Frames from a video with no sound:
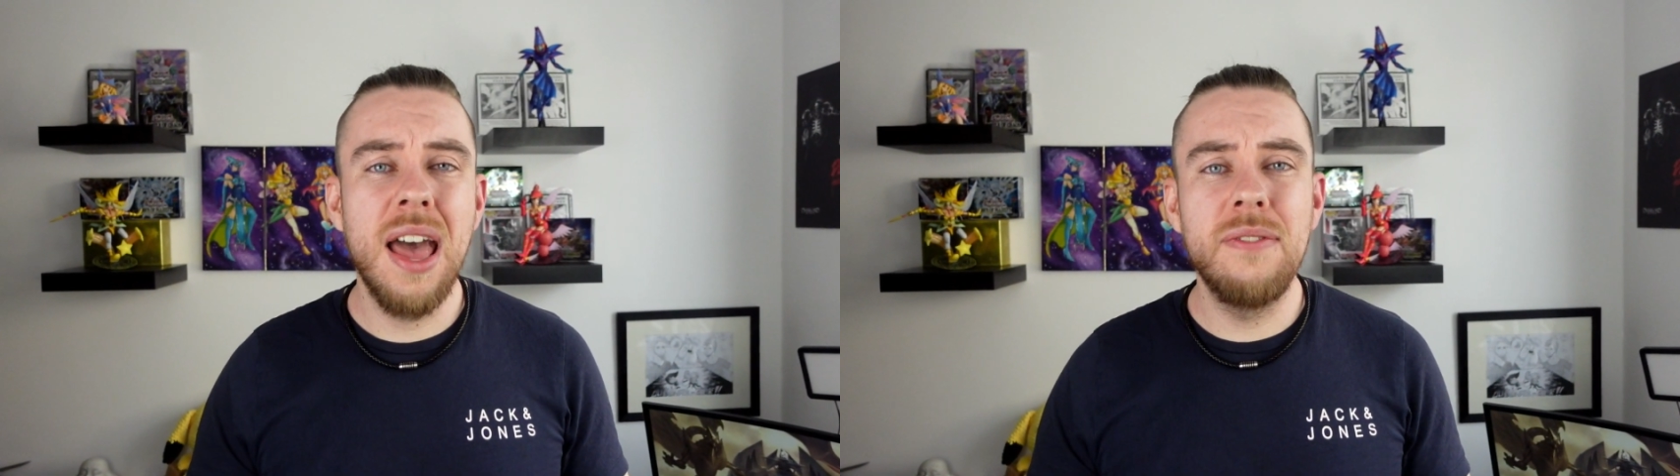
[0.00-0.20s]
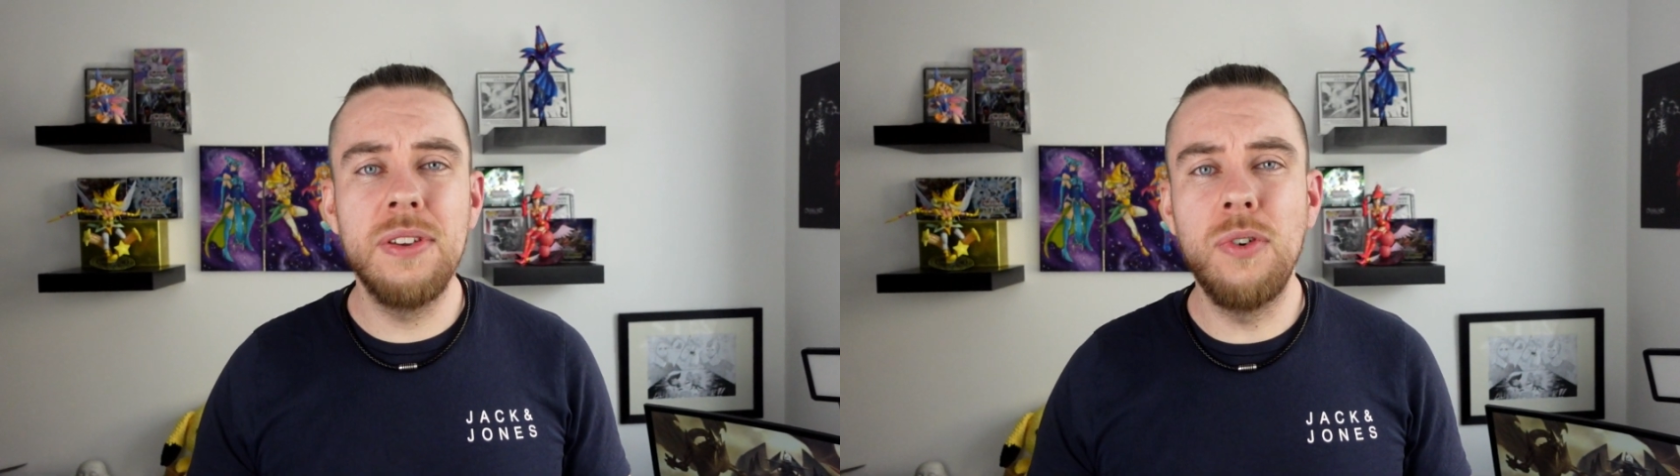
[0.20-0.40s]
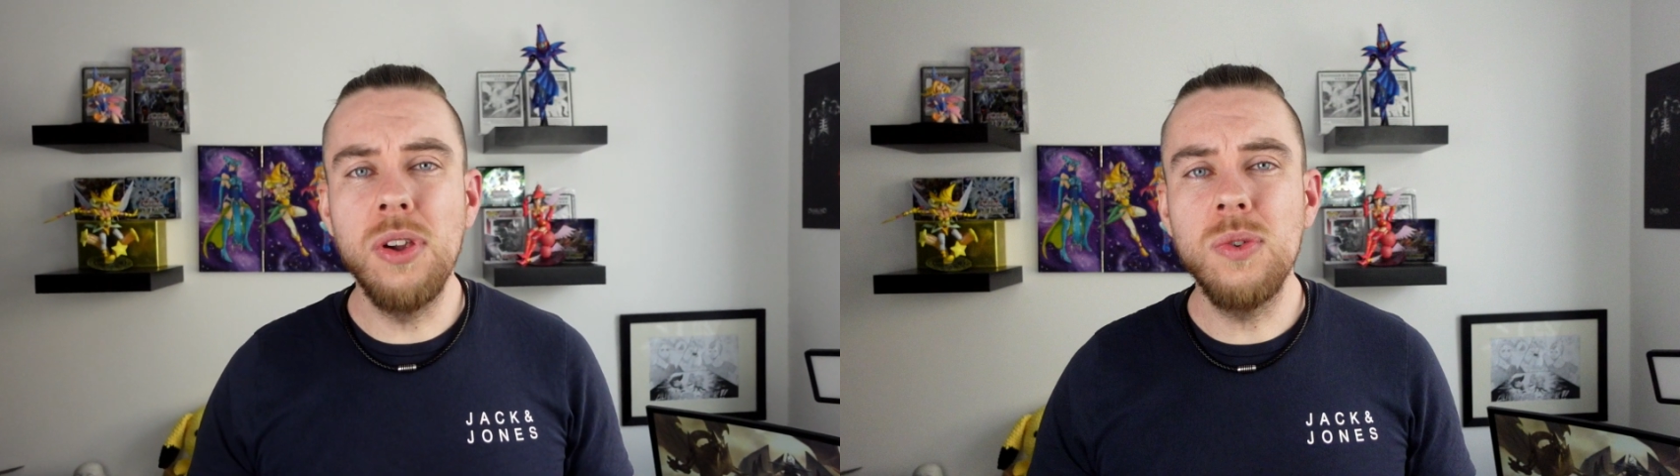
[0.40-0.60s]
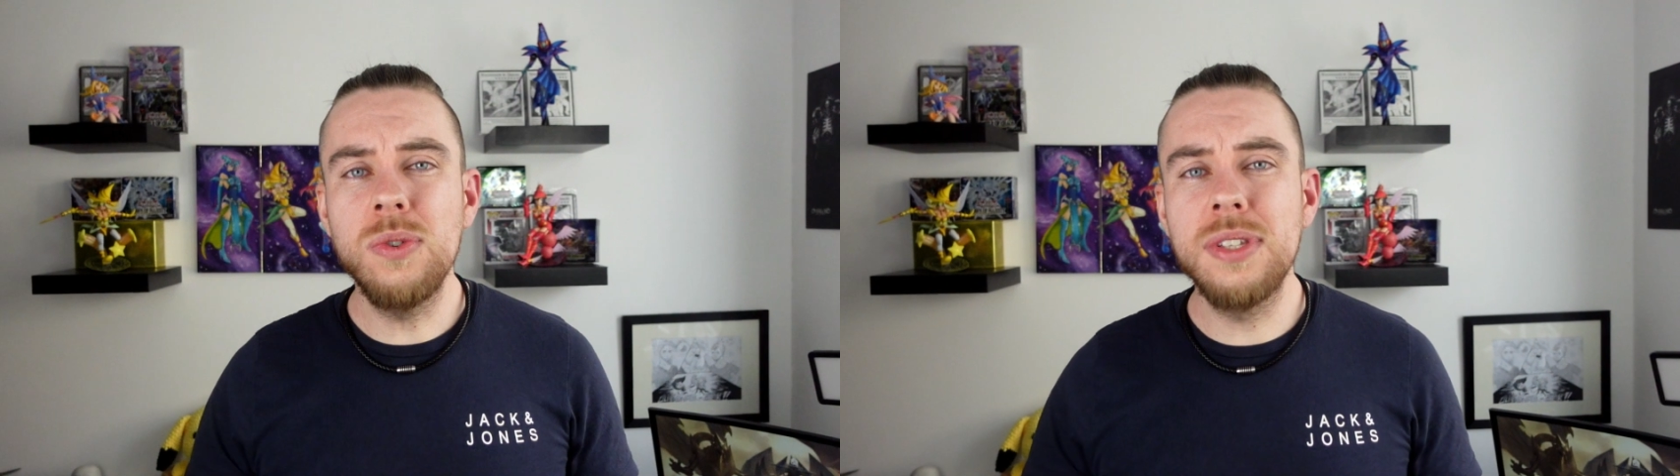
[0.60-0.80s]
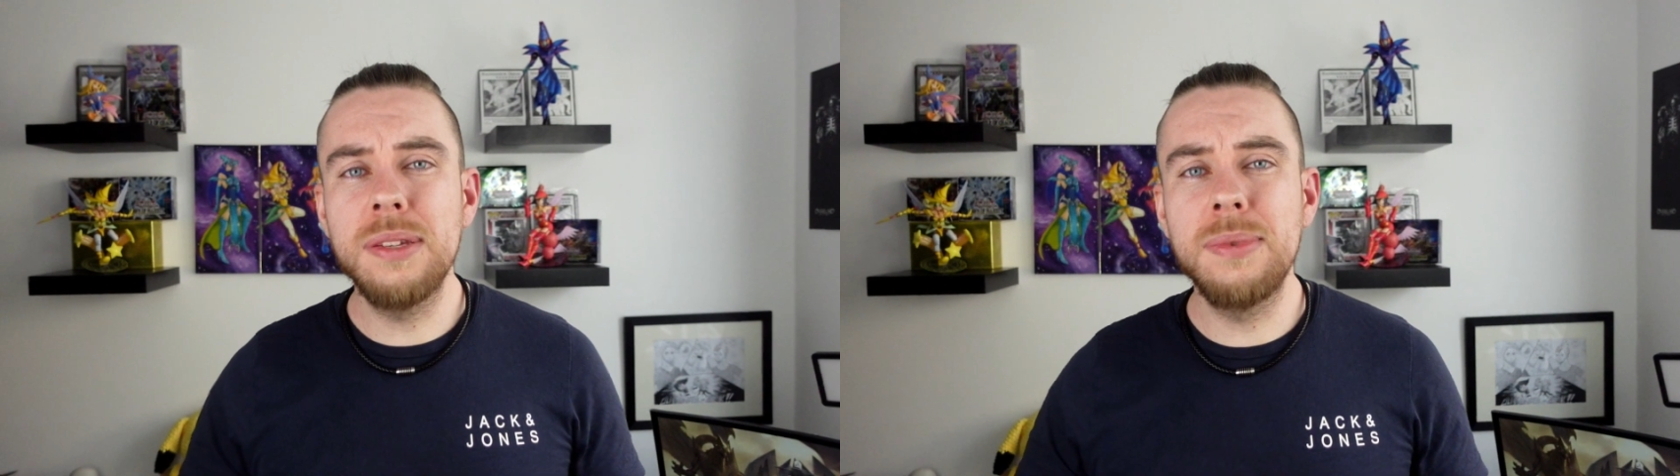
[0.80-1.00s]
Wir wollen
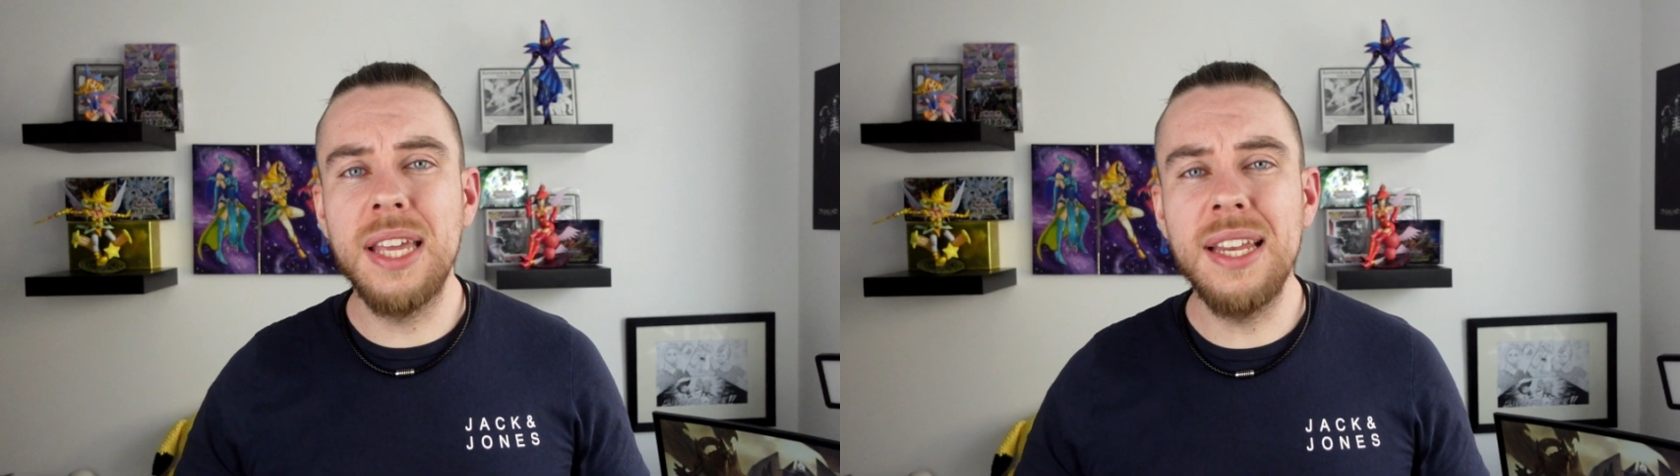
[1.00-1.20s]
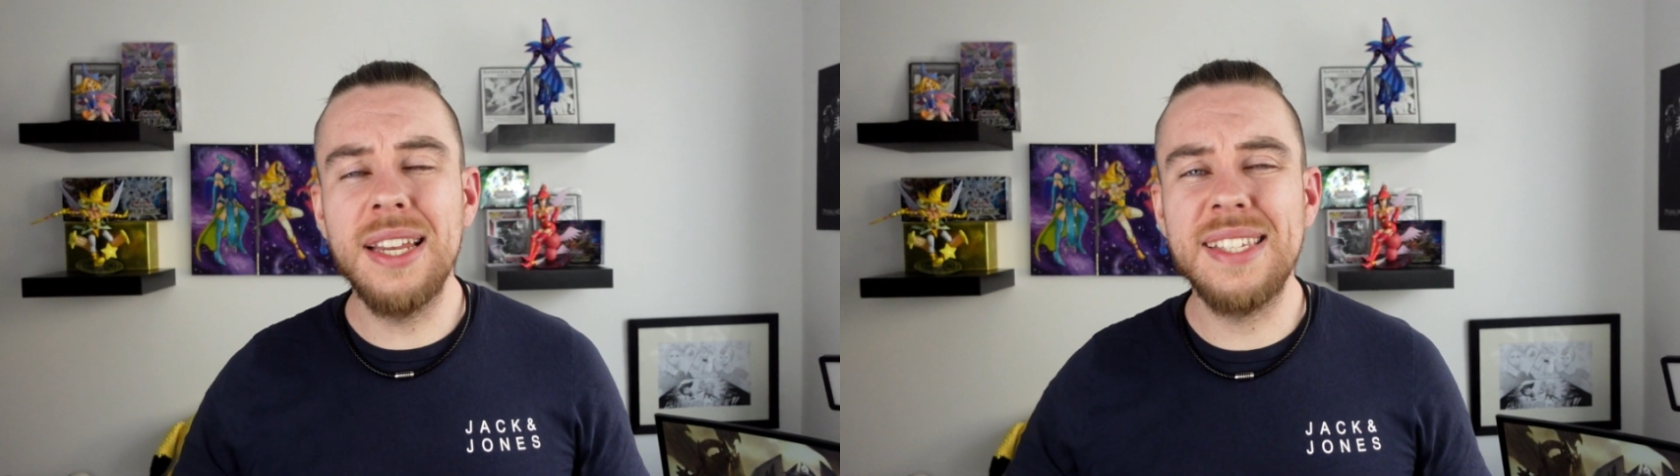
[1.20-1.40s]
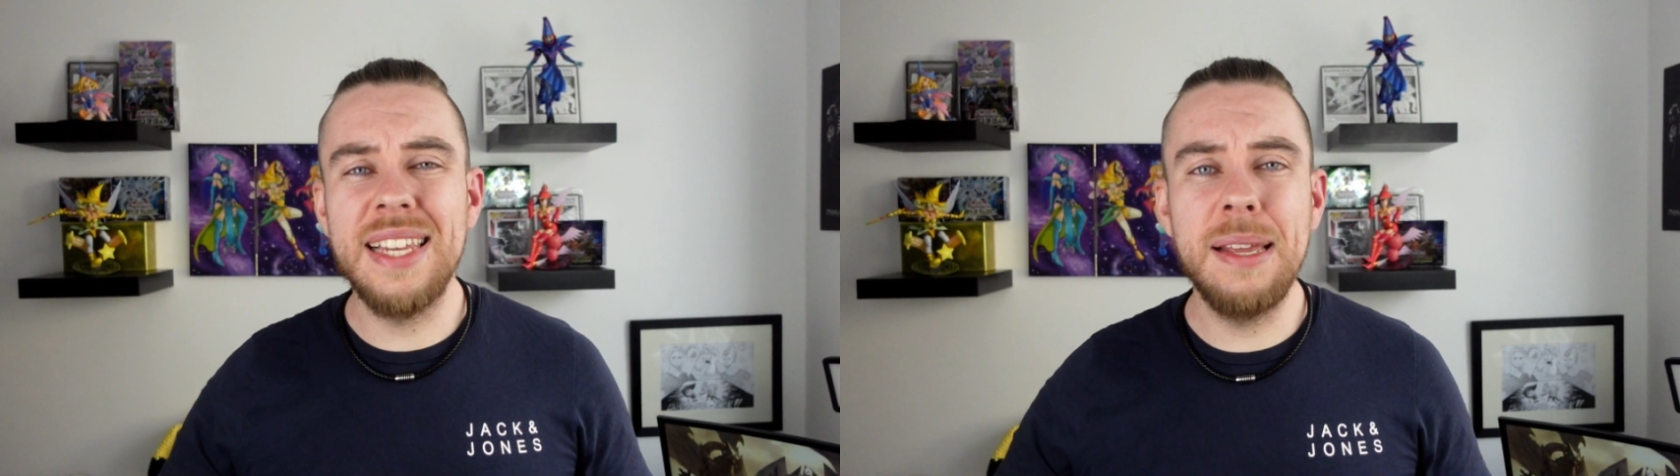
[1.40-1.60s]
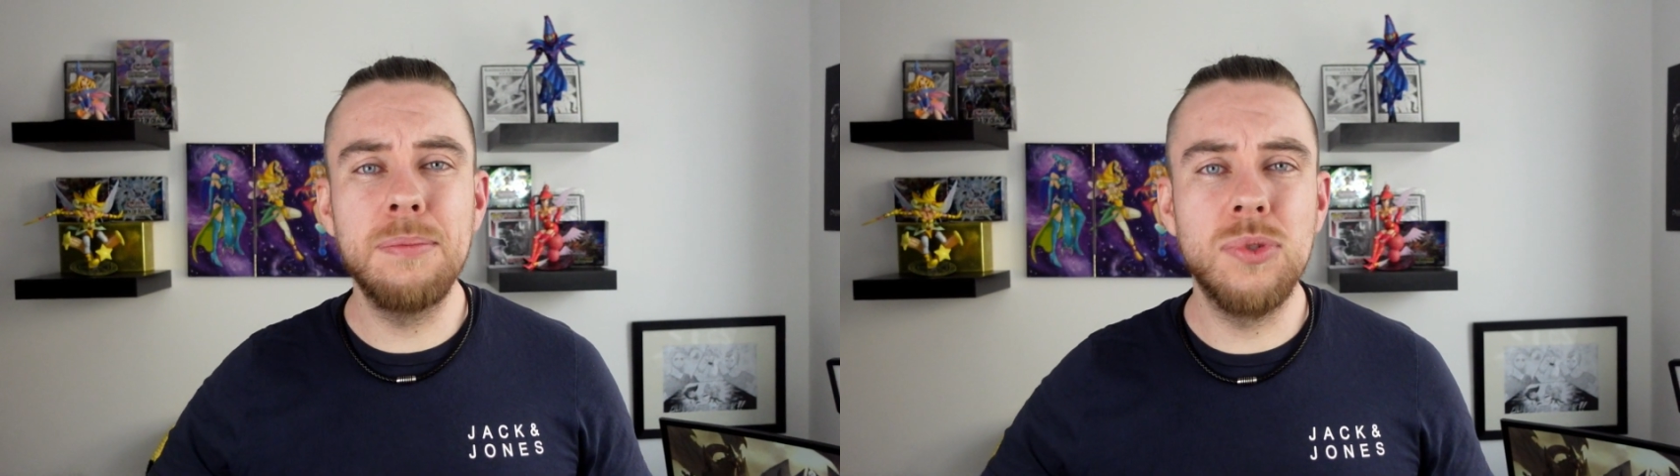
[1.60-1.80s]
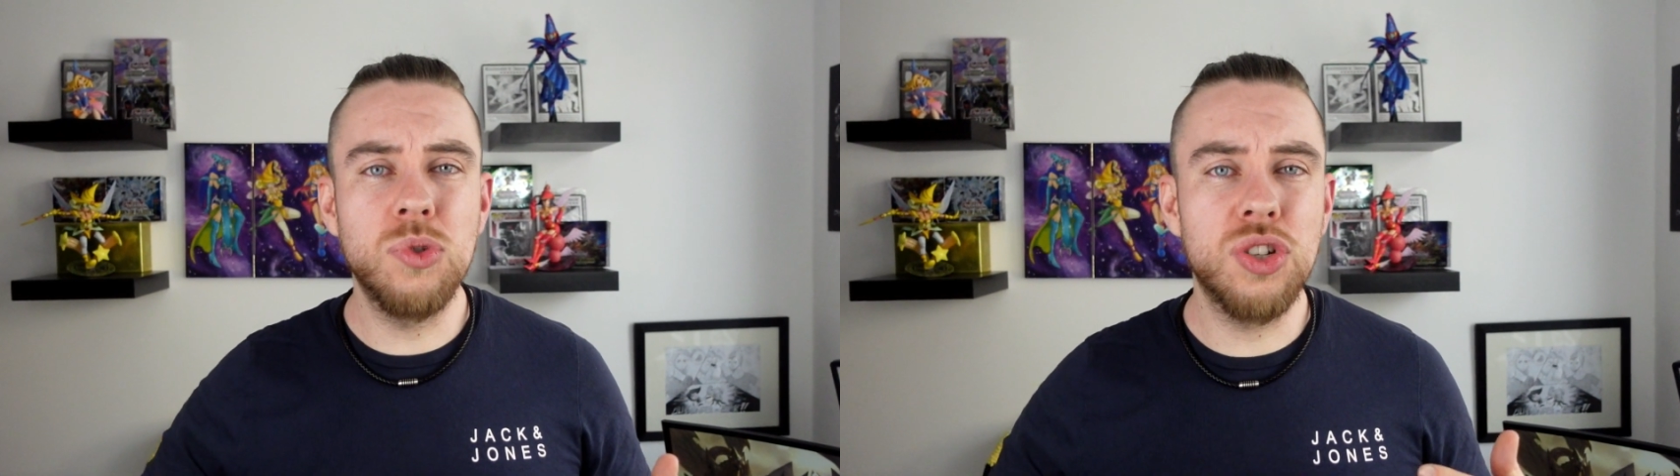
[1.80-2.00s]
unserem Gegner das Leben so